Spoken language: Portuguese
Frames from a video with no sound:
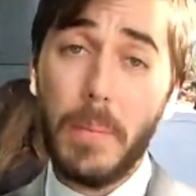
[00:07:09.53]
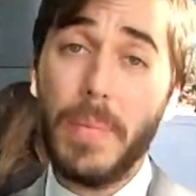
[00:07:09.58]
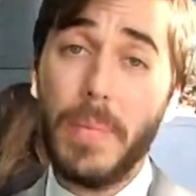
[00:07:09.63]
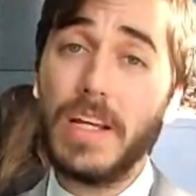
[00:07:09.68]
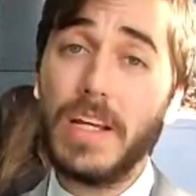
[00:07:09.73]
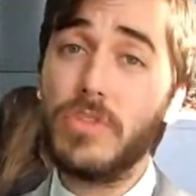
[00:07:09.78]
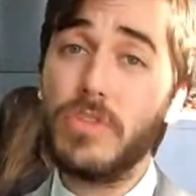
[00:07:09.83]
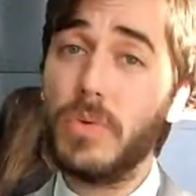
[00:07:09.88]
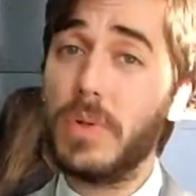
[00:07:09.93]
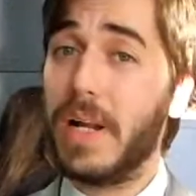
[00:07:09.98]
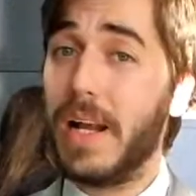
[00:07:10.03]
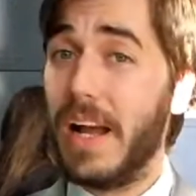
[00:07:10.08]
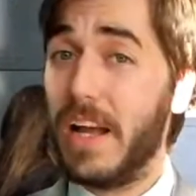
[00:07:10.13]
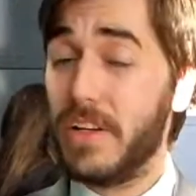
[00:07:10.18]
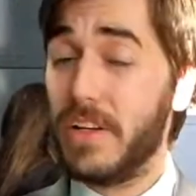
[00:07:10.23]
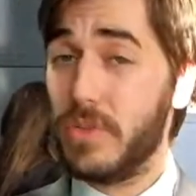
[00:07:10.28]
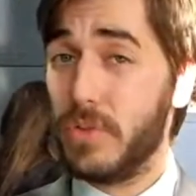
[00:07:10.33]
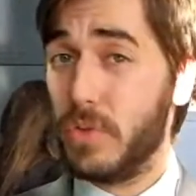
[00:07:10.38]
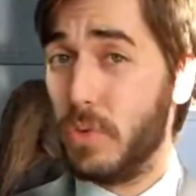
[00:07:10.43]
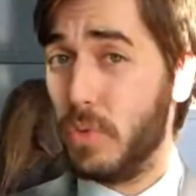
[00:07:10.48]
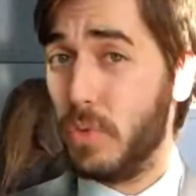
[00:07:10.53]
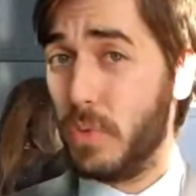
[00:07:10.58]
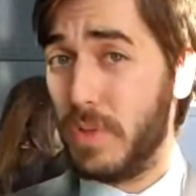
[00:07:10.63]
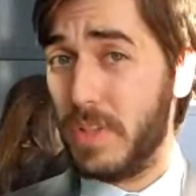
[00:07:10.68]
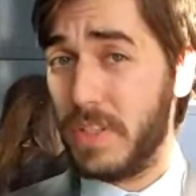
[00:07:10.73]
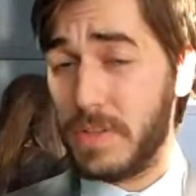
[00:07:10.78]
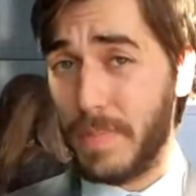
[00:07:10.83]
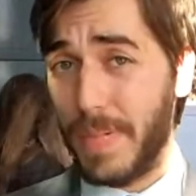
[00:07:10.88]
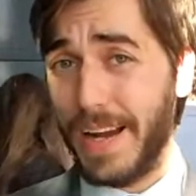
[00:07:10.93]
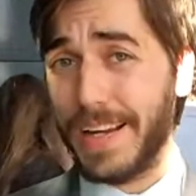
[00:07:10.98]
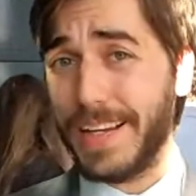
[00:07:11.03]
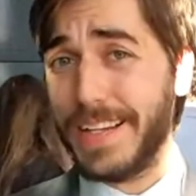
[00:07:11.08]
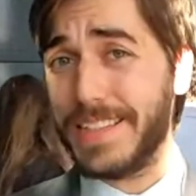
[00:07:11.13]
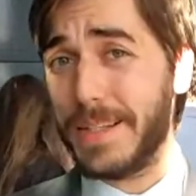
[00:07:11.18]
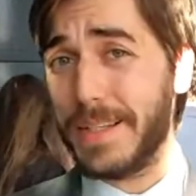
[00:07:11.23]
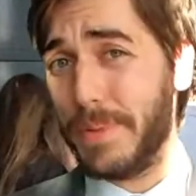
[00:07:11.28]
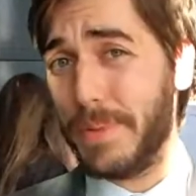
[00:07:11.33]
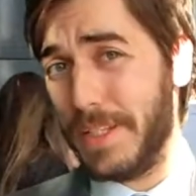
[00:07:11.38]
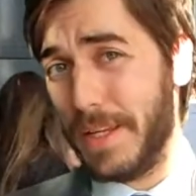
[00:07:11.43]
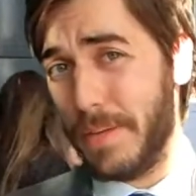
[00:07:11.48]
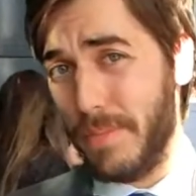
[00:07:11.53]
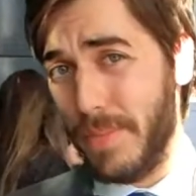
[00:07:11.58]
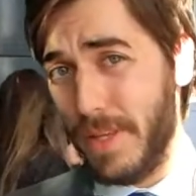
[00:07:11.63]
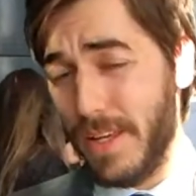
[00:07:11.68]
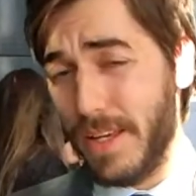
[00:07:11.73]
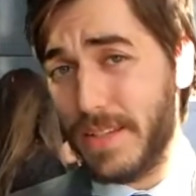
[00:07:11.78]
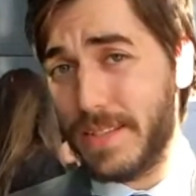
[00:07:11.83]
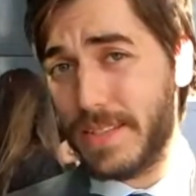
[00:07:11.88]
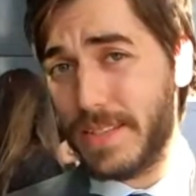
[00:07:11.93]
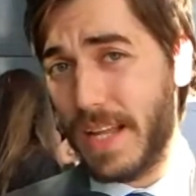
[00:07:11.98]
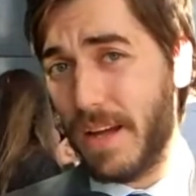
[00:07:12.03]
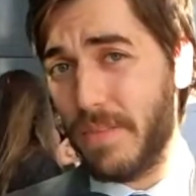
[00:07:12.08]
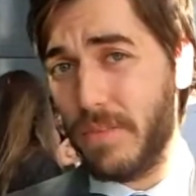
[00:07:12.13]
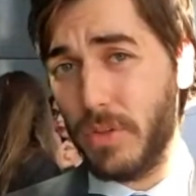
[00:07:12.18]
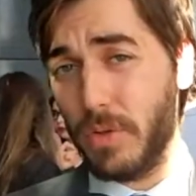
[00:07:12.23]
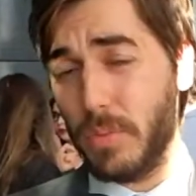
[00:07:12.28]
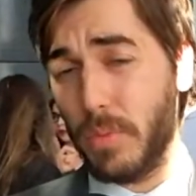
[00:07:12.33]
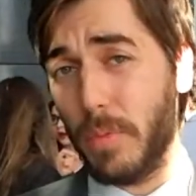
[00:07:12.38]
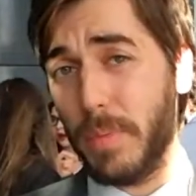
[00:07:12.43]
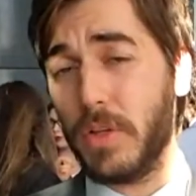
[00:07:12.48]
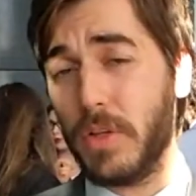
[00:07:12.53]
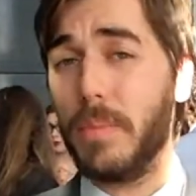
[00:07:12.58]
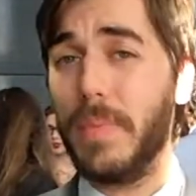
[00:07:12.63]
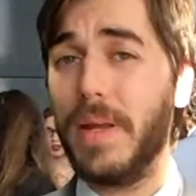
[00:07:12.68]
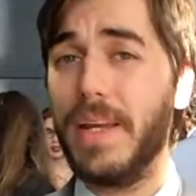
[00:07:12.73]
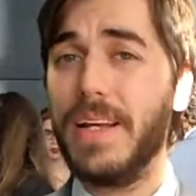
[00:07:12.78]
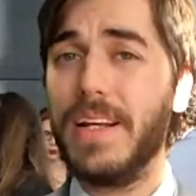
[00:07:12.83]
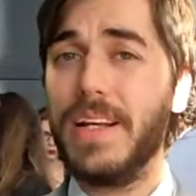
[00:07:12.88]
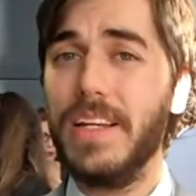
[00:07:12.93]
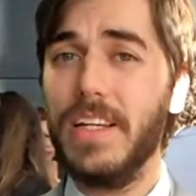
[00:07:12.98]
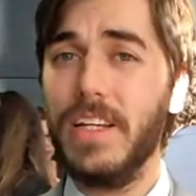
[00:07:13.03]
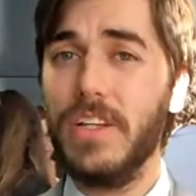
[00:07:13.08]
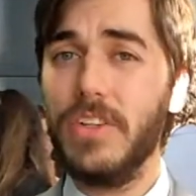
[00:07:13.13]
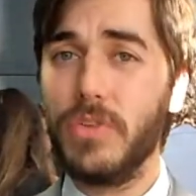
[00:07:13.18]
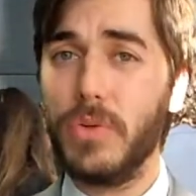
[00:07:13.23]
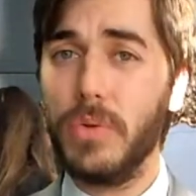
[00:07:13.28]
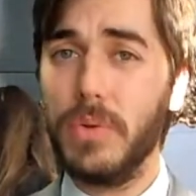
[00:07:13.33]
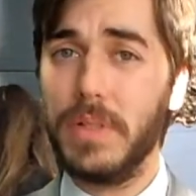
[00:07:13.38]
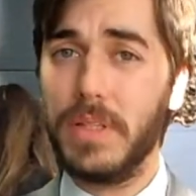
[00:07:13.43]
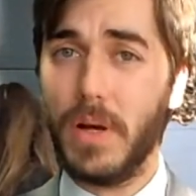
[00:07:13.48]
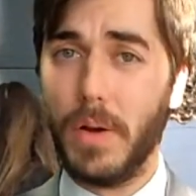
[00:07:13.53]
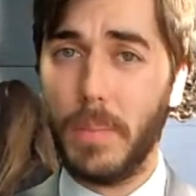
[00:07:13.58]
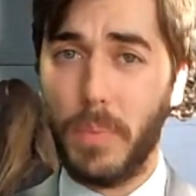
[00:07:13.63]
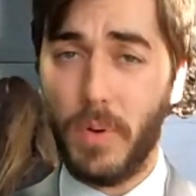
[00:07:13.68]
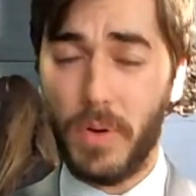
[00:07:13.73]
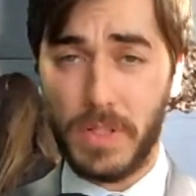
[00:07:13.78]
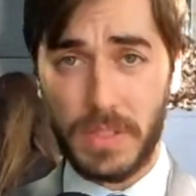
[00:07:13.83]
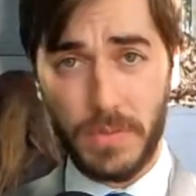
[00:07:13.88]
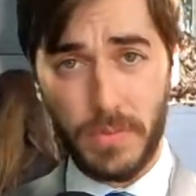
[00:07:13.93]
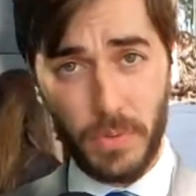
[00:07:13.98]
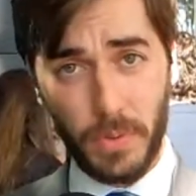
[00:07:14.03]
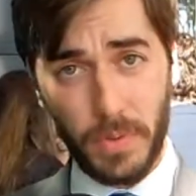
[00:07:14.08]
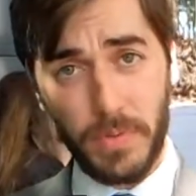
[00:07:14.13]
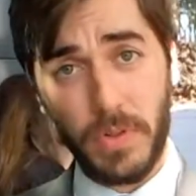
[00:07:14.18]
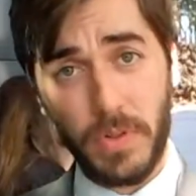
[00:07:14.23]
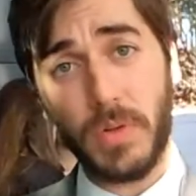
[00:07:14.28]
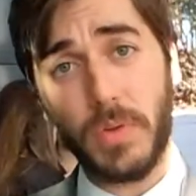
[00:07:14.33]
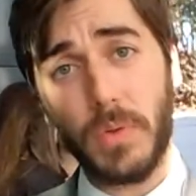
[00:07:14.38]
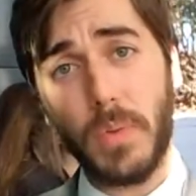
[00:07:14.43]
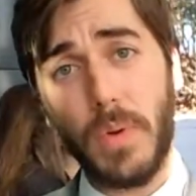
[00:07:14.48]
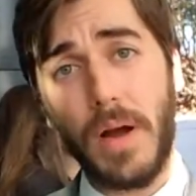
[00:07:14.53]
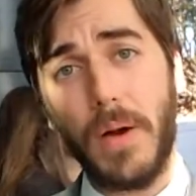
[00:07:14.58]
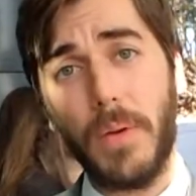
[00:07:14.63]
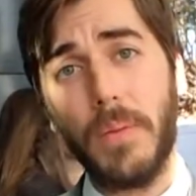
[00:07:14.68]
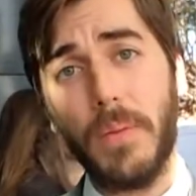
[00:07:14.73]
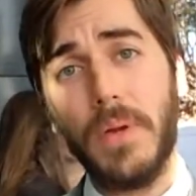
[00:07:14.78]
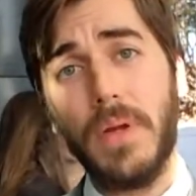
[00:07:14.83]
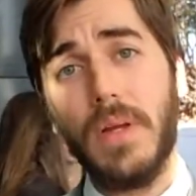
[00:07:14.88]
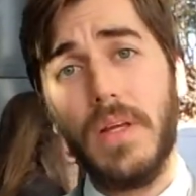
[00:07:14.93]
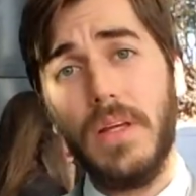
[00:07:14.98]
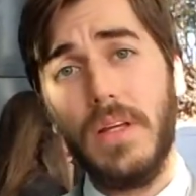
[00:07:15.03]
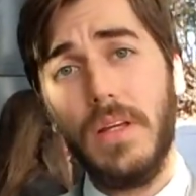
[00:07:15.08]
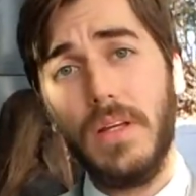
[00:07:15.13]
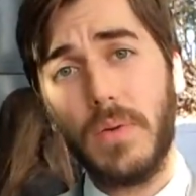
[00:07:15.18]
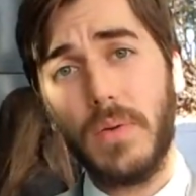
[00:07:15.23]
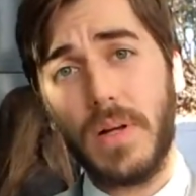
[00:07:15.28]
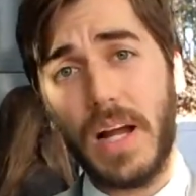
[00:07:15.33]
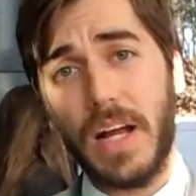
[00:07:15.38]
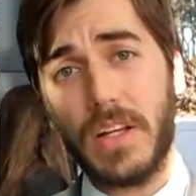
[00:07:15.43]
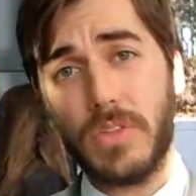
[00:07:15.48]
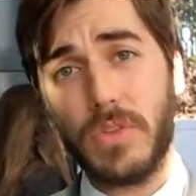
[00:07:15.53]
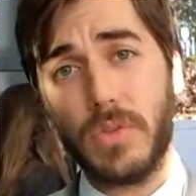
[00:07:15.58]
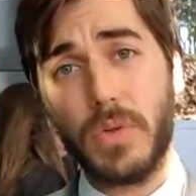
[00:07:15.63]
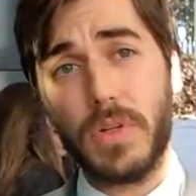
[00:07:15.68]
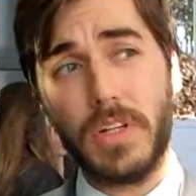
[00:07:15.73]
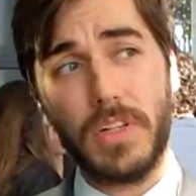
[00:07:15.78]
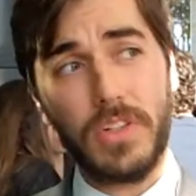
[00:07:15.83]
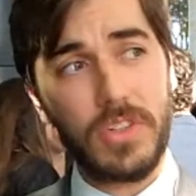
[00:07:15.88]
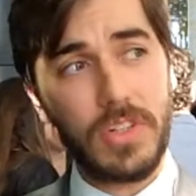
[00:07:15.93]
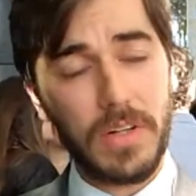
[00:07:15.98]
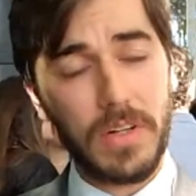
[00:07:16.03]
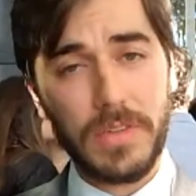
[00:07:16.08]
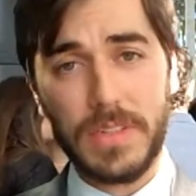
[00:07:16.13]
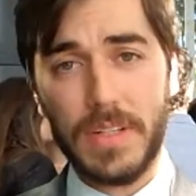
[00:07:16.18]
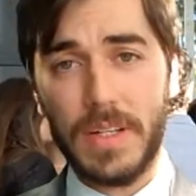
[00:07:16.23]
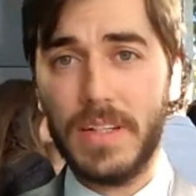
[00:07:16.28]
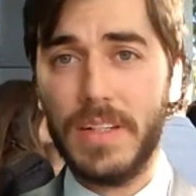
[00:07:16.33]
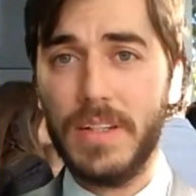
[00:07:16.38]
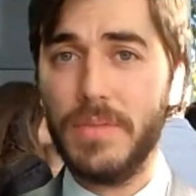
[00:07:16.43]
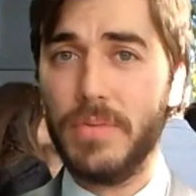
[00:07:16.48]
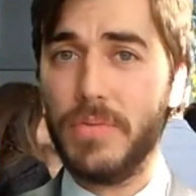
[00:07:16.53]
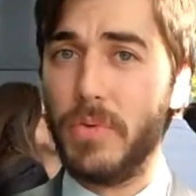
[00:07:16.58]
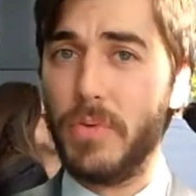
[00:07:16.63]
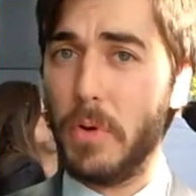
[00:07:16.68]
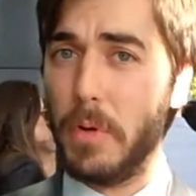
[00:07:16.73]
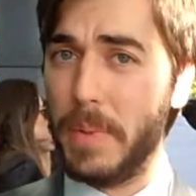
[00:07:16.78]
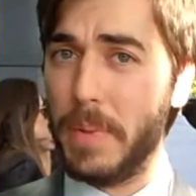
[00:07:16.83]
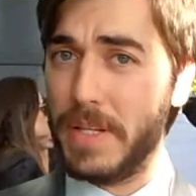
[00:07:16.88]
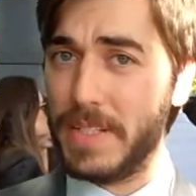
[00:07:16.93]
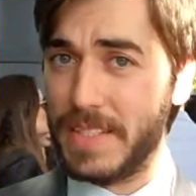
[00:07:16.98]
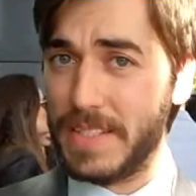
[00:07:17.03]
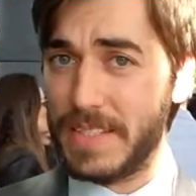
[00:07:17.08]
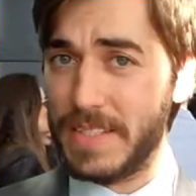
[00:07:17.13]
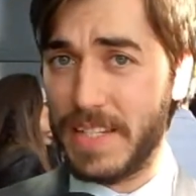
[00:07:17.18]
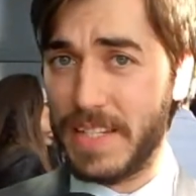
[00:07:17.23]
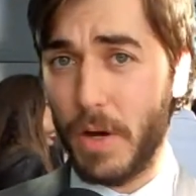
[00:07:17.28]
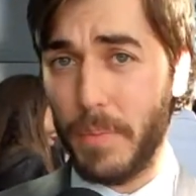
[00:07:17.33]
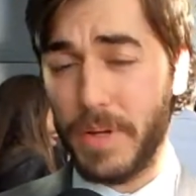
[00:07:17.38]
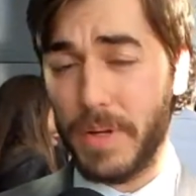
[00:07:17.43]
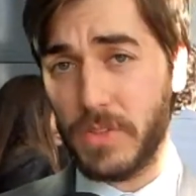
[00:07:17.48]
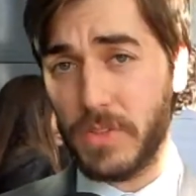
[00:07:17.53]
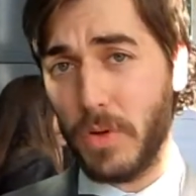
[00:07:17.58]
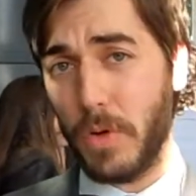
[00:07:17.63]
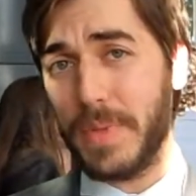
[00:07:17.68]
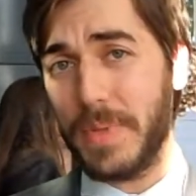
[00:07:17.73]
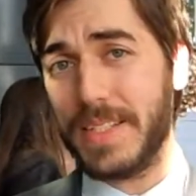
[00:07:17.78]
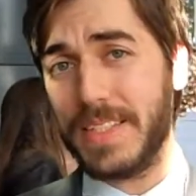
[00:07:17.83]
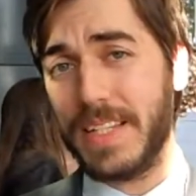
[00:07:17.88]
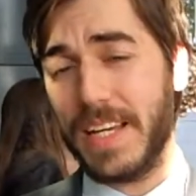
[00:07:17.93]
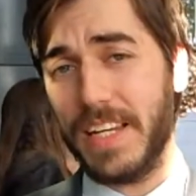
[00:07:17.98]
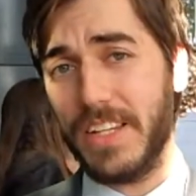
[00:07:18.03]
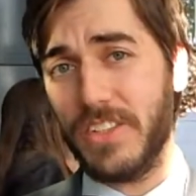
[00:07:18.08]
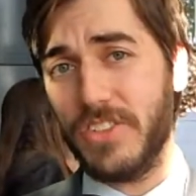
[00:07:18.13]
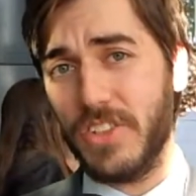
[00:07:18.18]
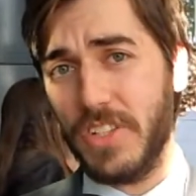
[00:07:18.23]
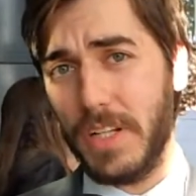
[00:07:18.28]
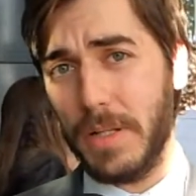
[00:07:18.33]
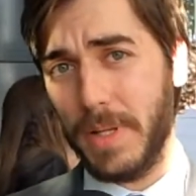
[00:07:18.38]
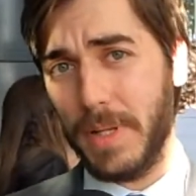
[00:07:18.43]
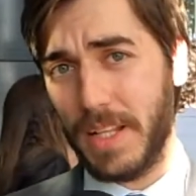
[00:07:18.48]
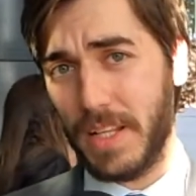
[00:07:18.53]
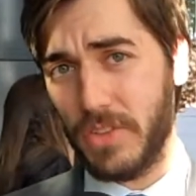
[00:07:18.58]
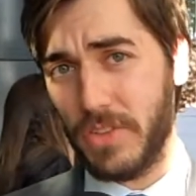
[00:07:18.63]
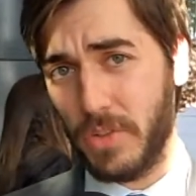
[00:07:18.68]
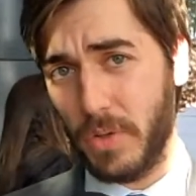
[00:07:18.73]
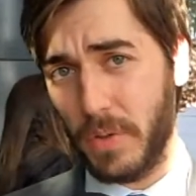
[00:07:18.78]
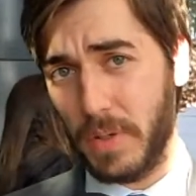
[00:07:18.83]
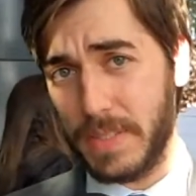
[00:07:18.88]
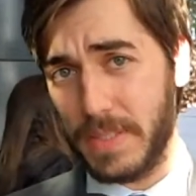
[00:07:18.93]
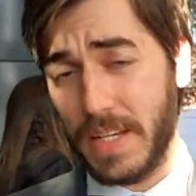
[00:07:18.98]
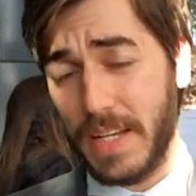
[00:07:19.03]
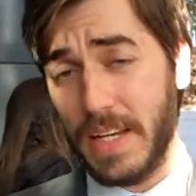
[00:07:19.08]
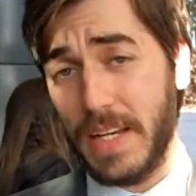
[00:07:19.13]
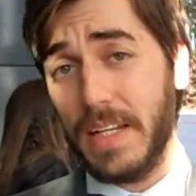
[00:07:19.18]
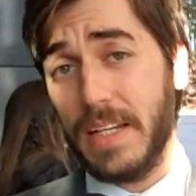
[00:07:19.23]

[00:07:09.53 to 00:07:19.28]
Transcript: Mas no caso do Nunes Marques, a pandemia estava num momento bem crítico, então a posse foi virtual, e no caso do Cristiano Zanin, foi presencial, mas com uma série de limitações.